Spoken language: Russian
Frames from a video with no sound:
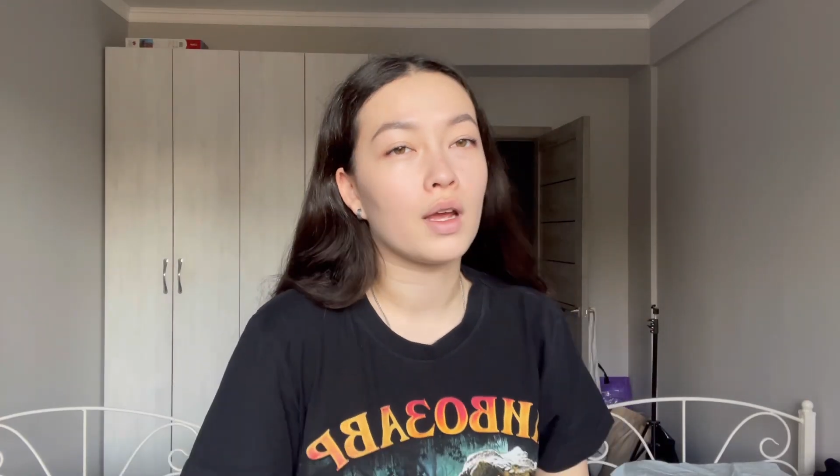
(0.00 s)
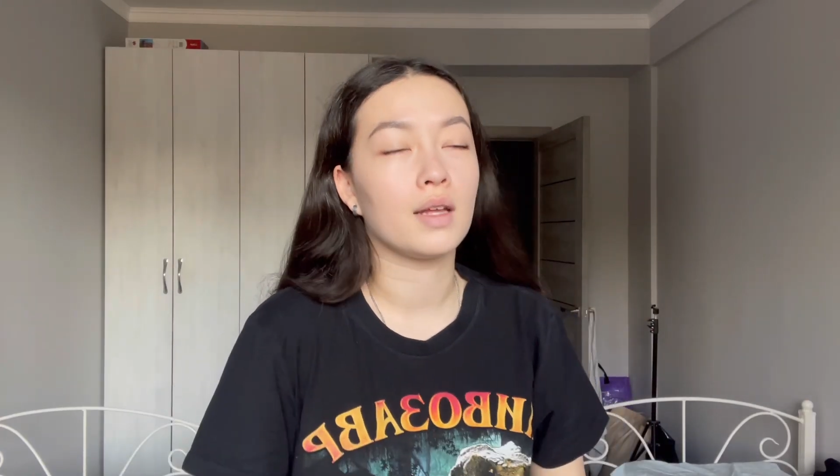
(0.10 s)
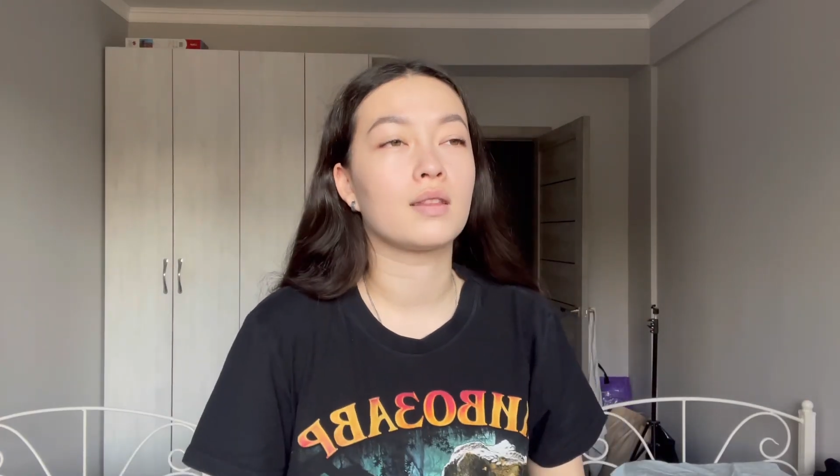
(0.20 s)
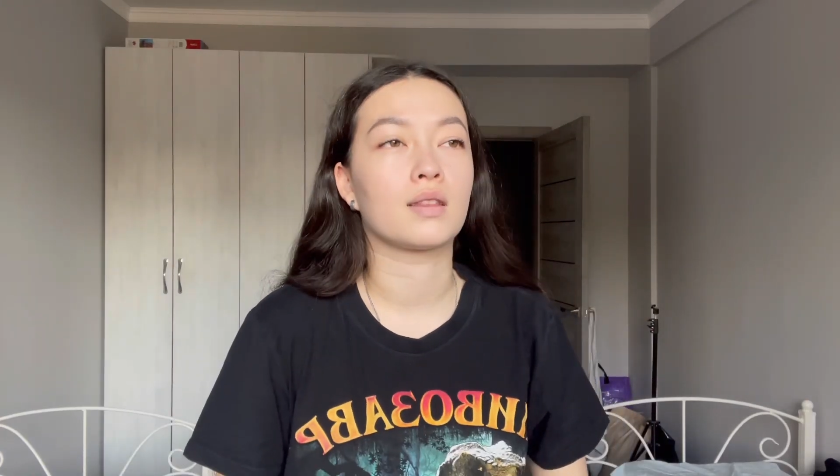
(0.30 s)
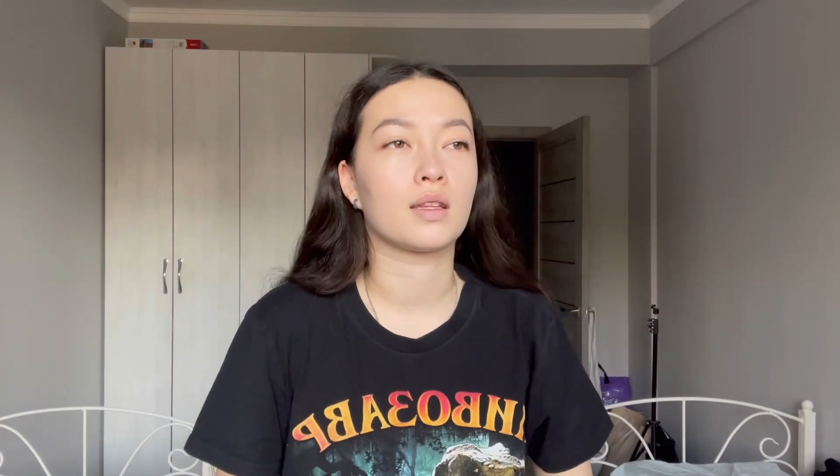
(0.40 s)

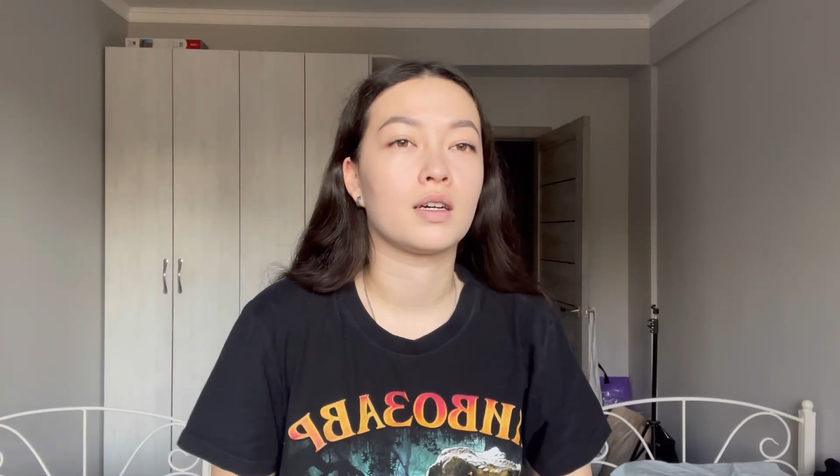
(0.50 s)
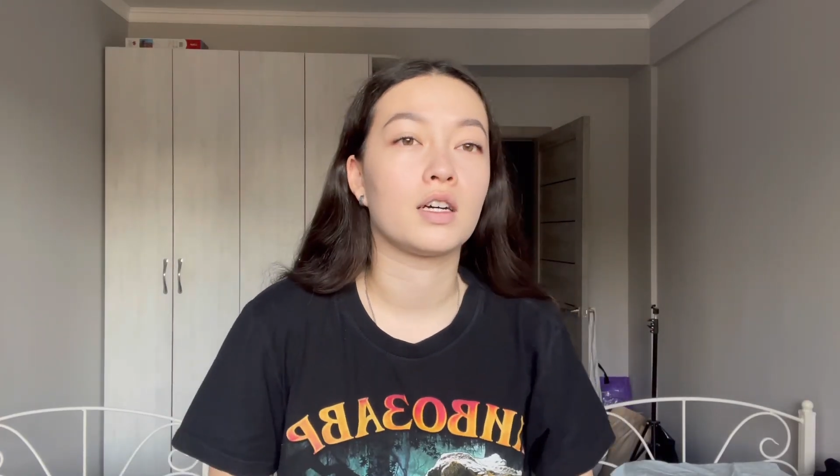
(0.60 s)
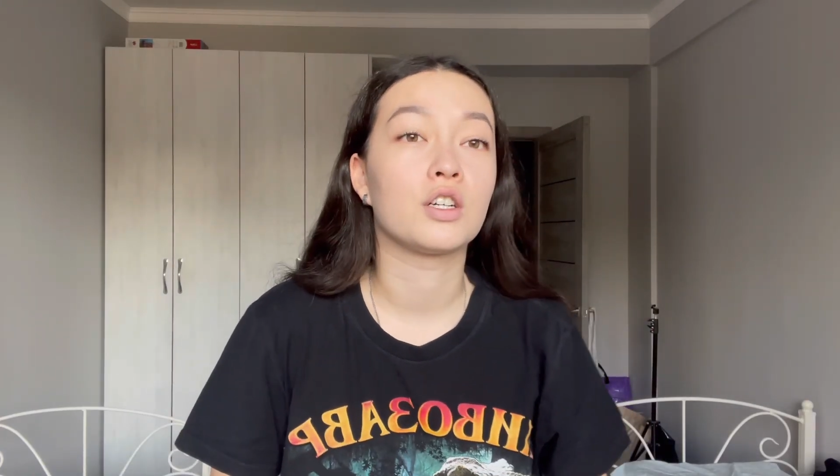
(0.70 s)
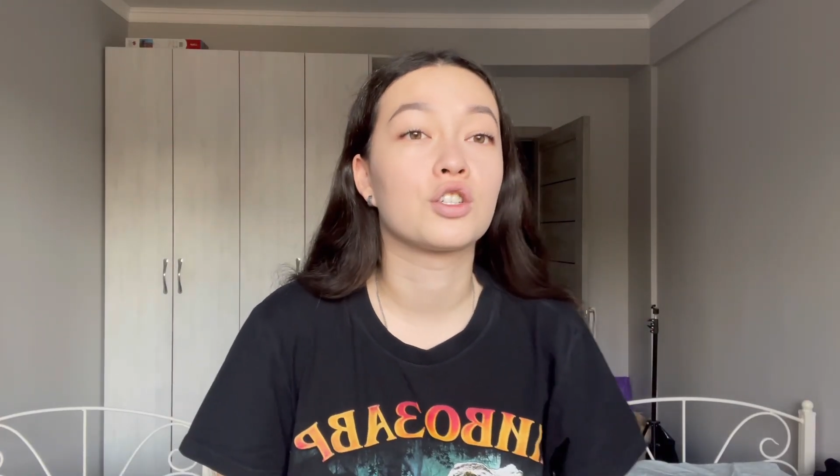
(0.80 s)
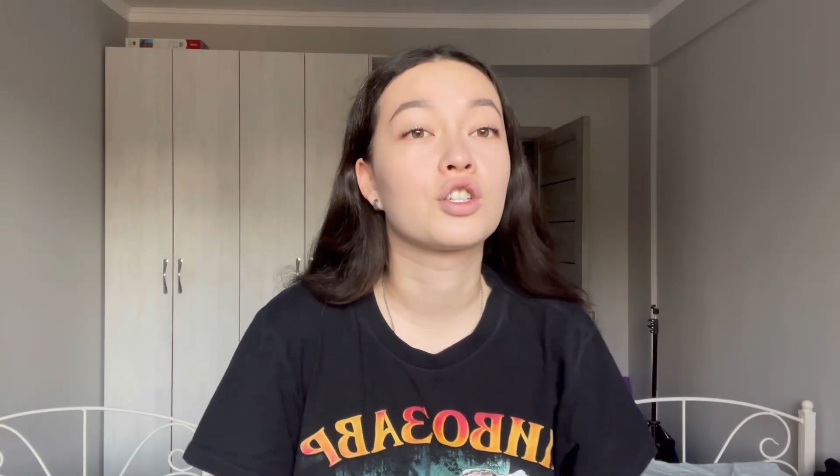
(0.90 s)

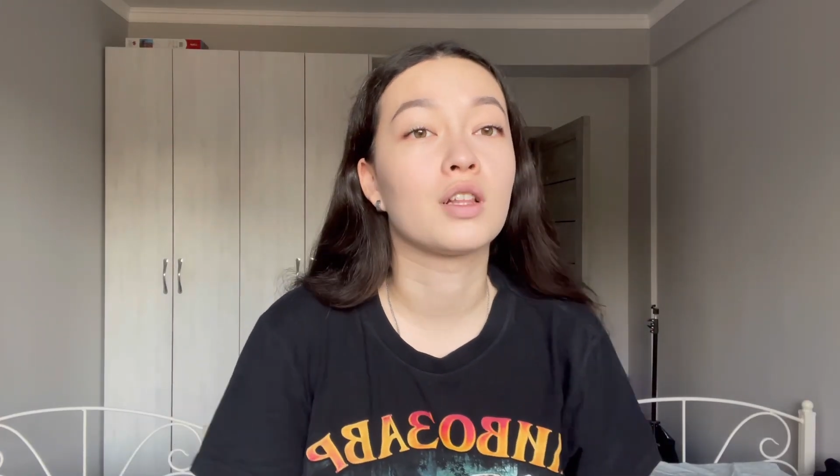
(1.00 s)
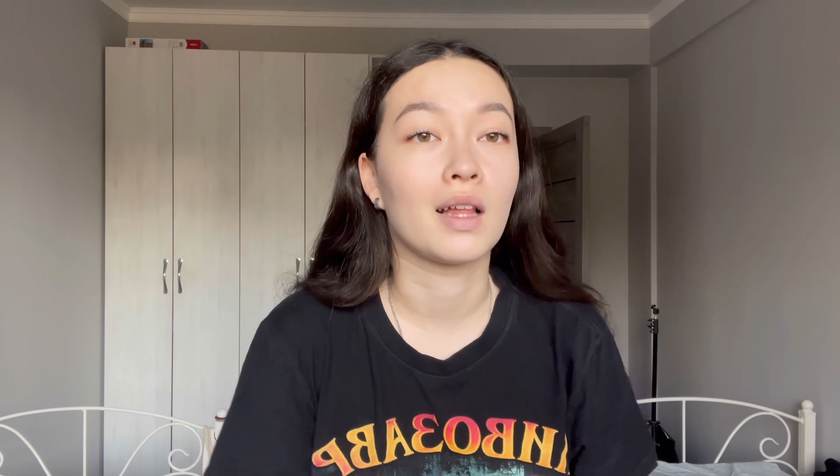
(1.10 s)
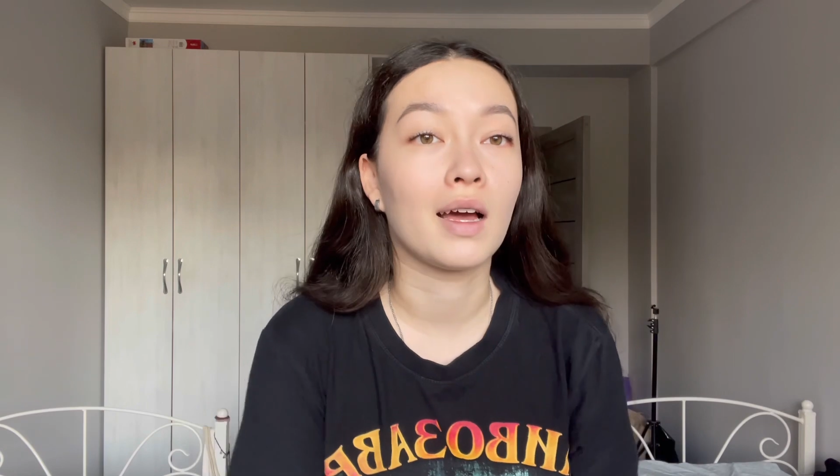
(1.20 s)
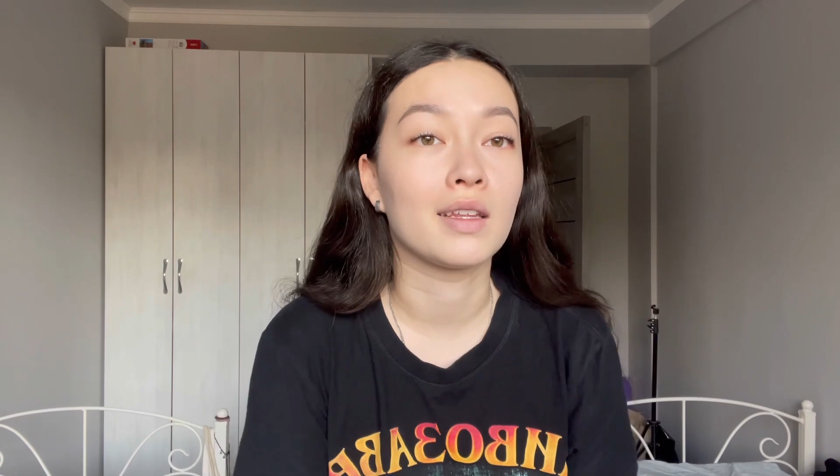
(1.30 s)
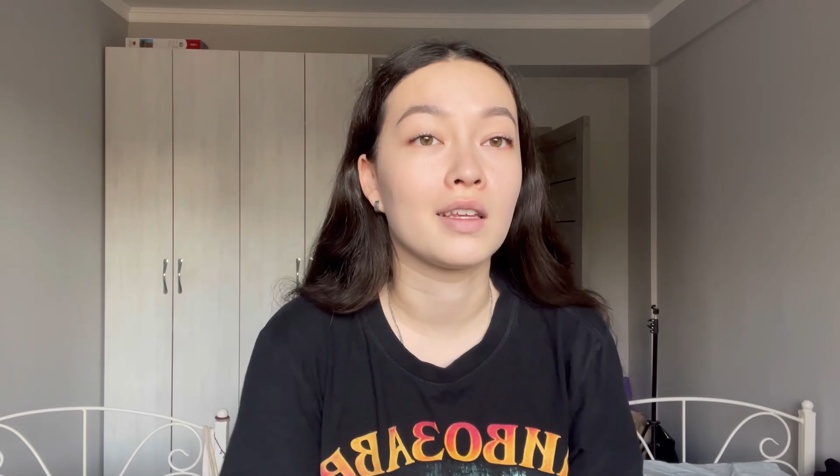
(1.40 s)
это
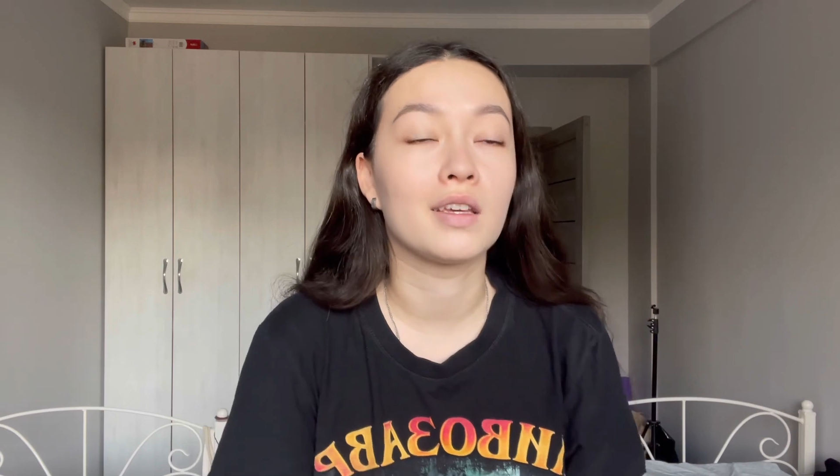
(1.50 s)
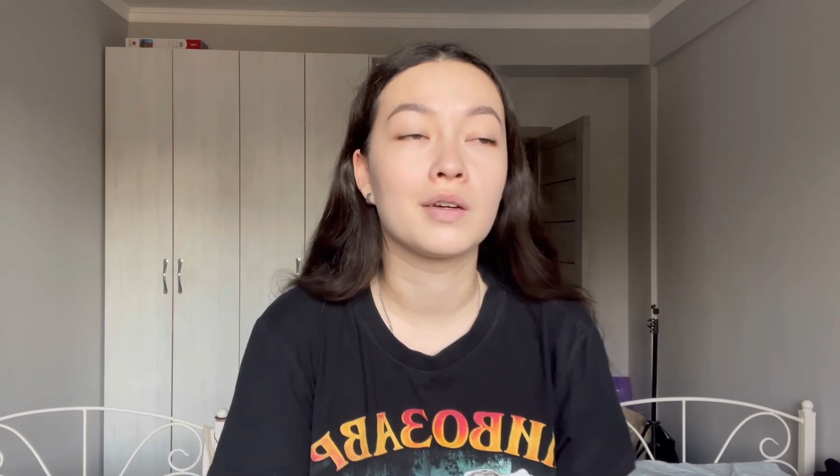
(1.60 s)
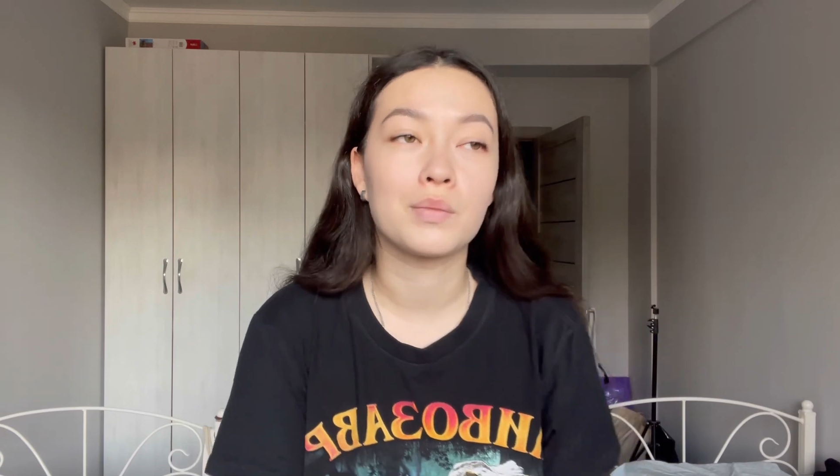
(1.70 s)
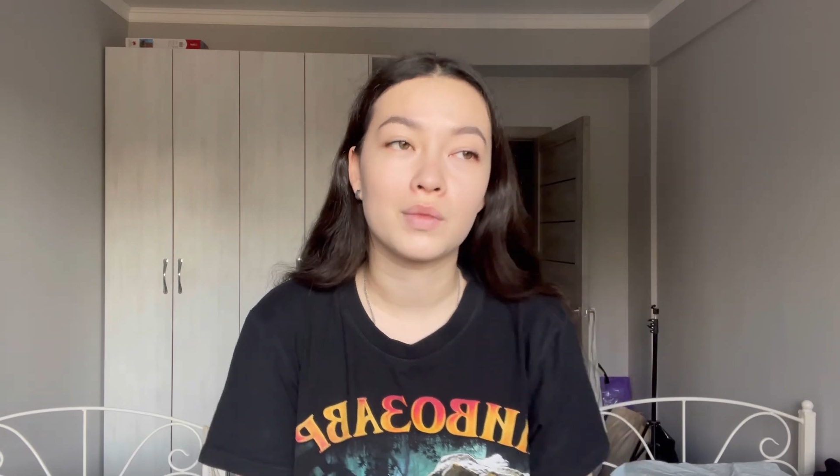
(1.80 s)
желание.